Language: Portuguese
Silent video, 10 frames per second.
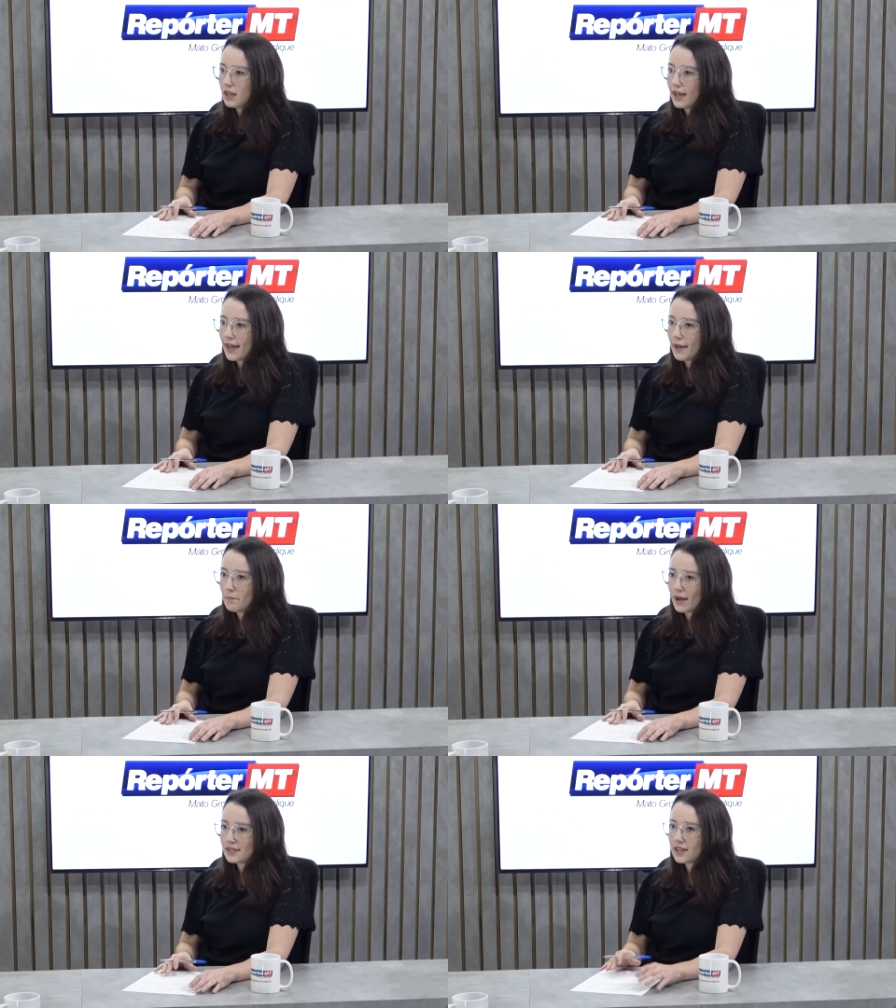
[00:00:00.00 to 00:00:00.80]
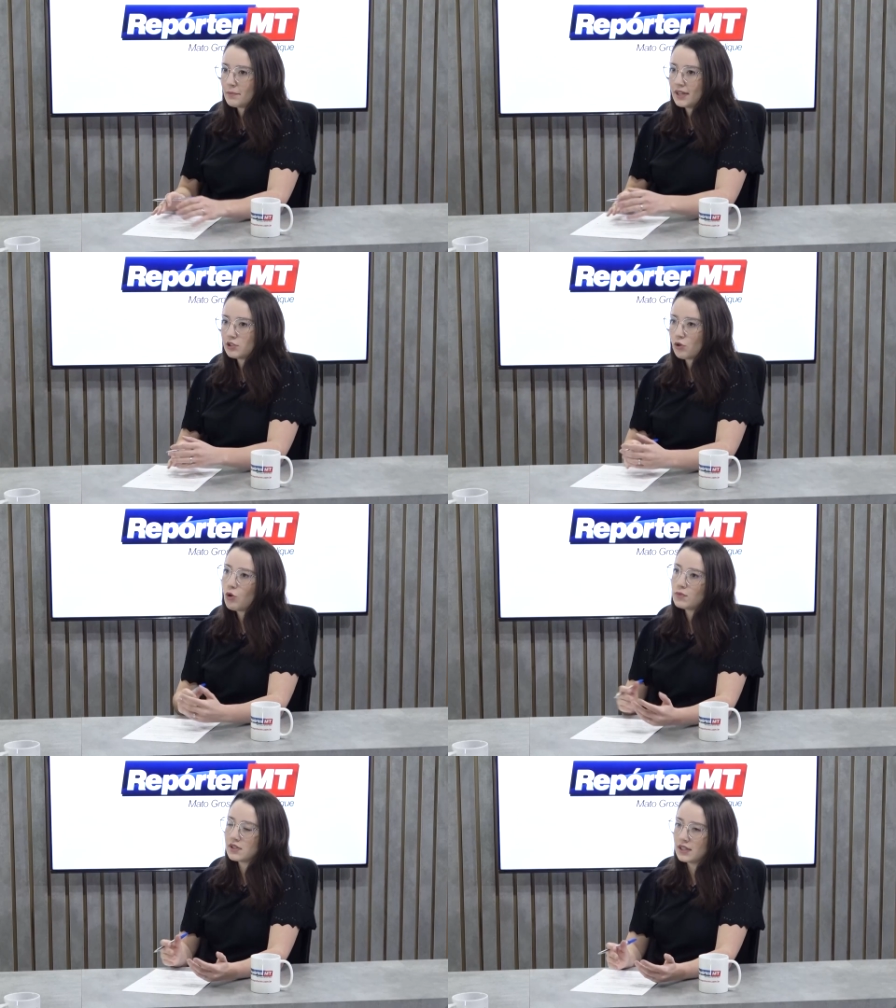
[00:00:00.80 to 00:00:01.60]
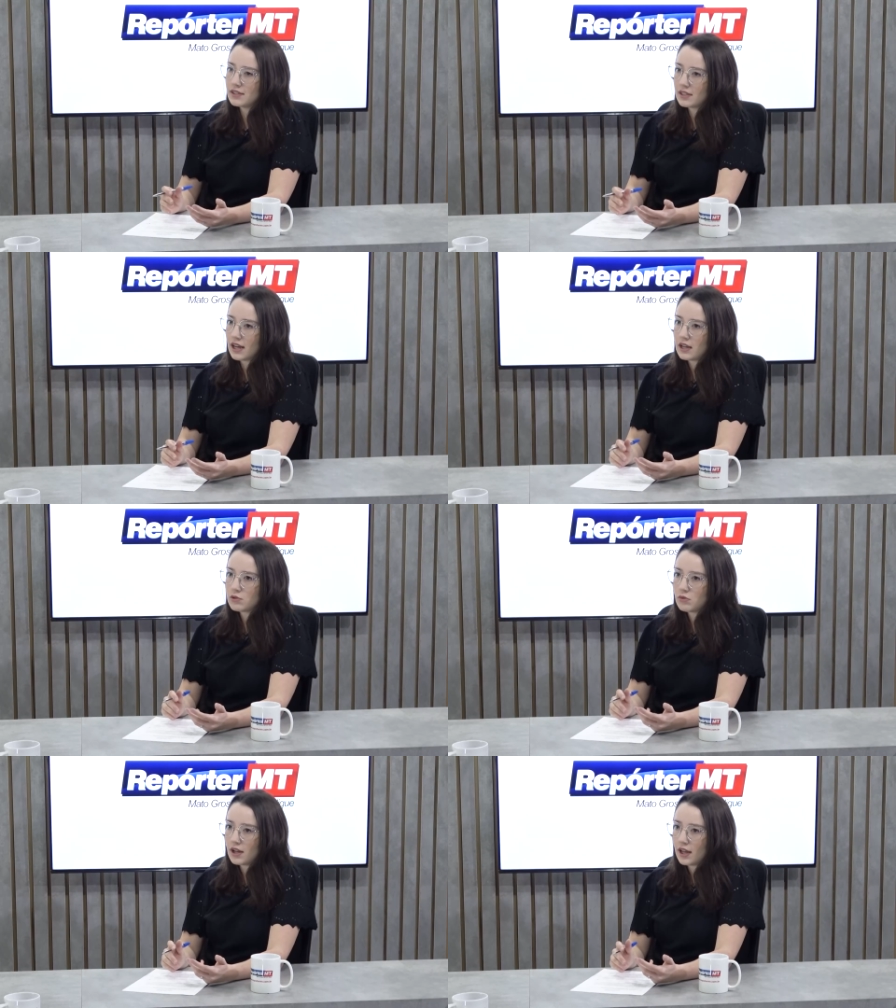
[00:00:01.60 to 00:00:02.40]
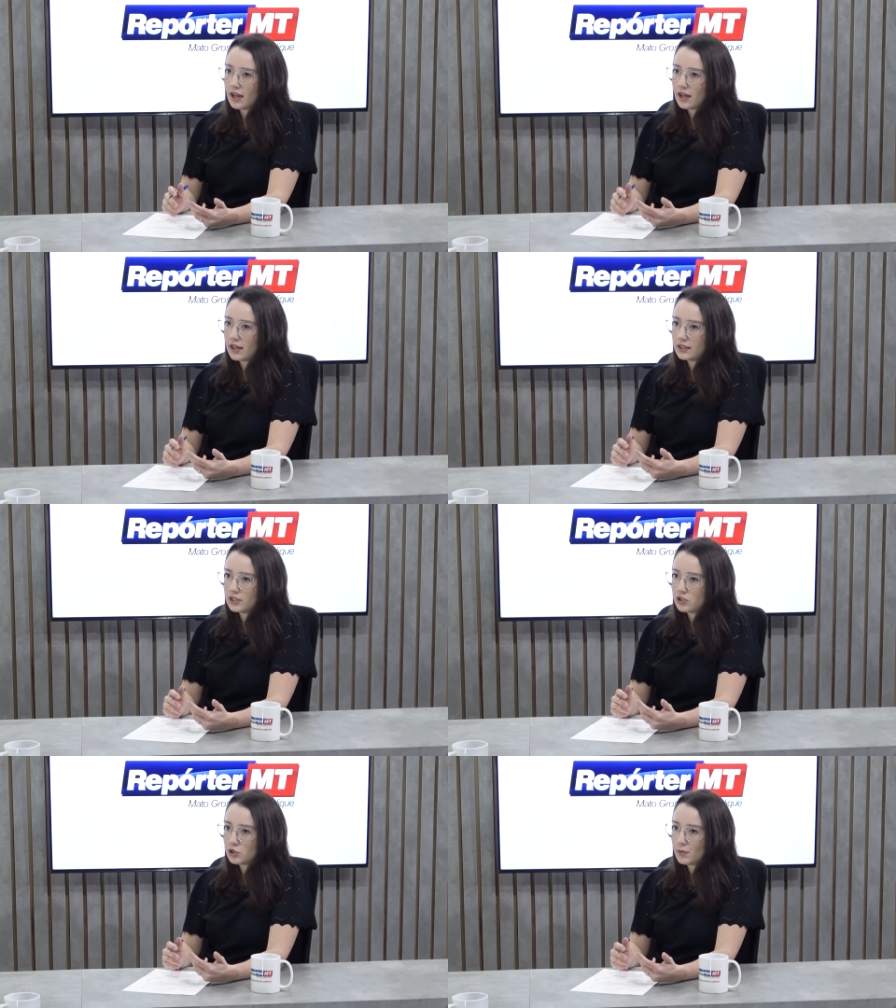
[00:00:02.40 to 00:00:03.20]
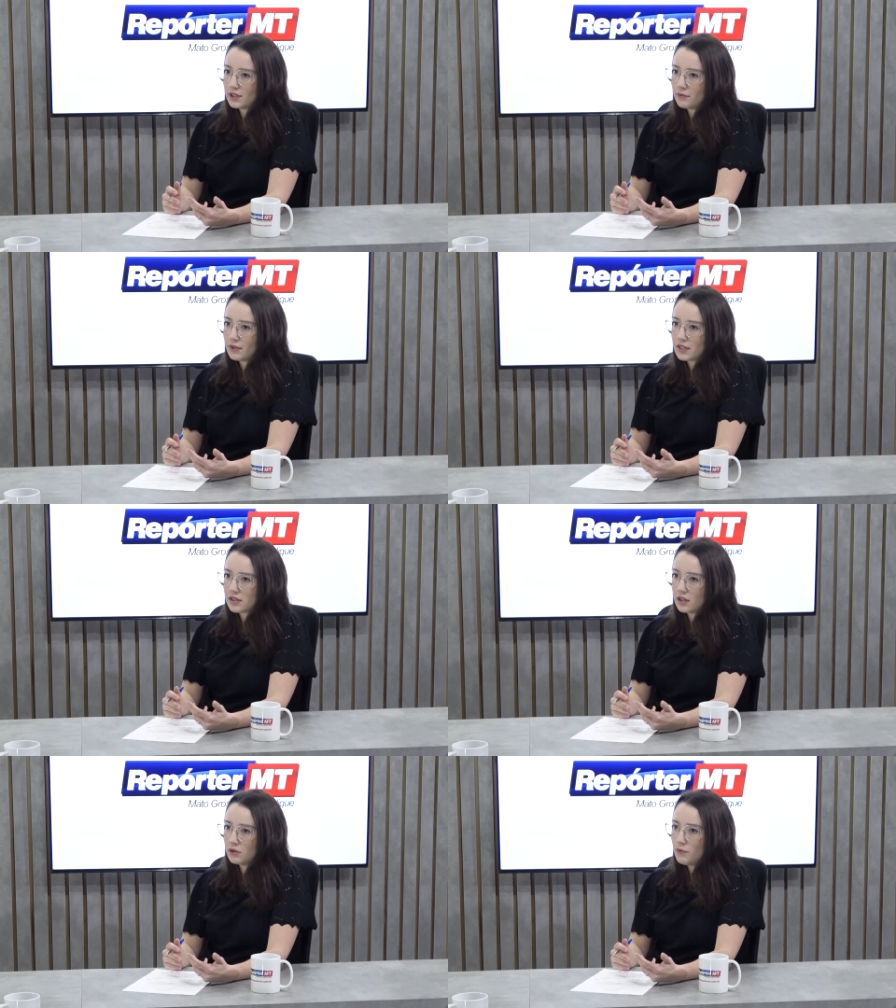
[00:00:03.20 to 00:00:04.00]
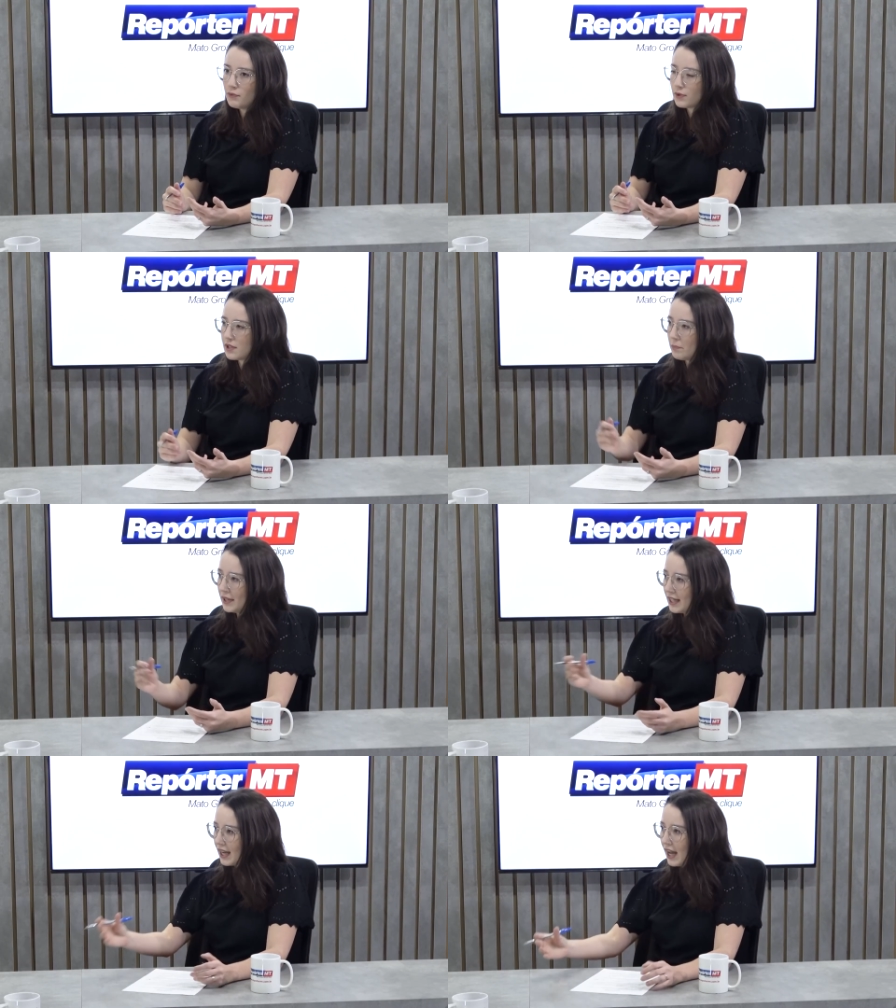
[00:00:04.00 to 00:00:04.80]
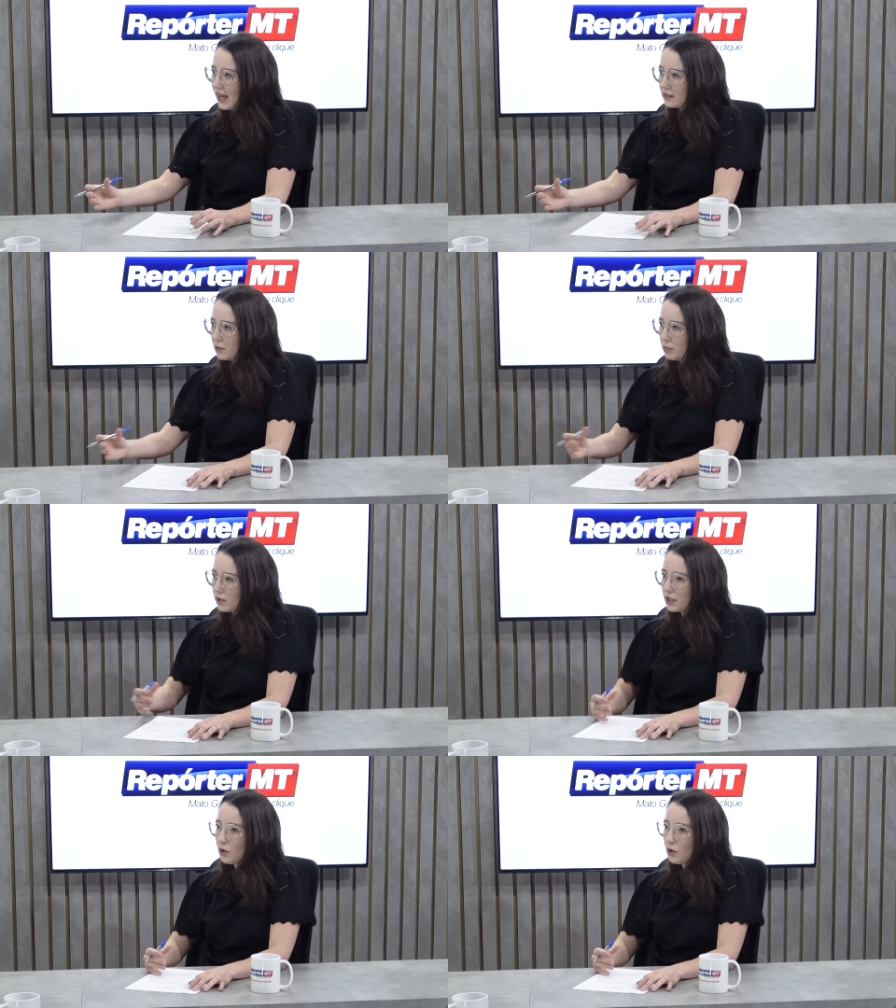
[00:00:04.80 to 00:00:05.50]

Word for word: Uhum. É, basicamente, é como se nesse caso a, a legítima defesa ela não fosse aplicada, porque